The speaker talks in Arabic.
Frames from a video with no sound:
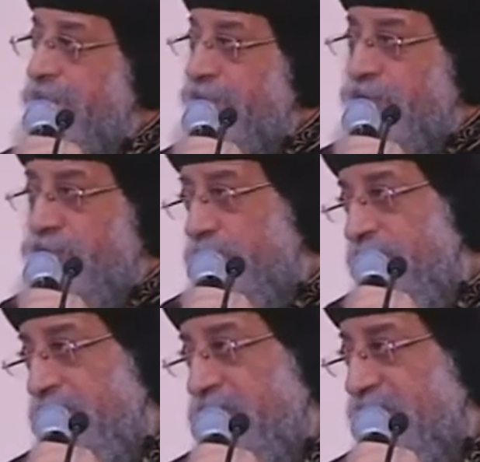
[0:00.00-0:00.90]

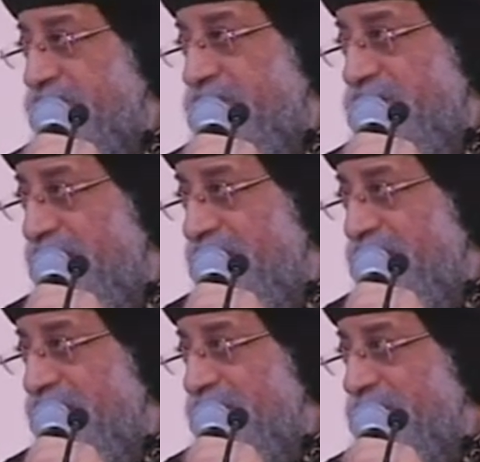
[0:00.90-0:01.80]
ربما تعترض على
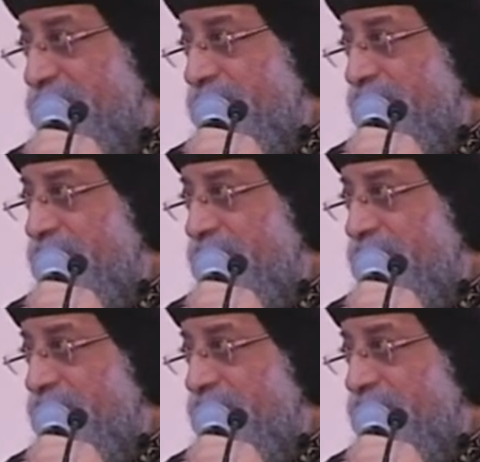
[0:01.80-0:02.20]
كلامي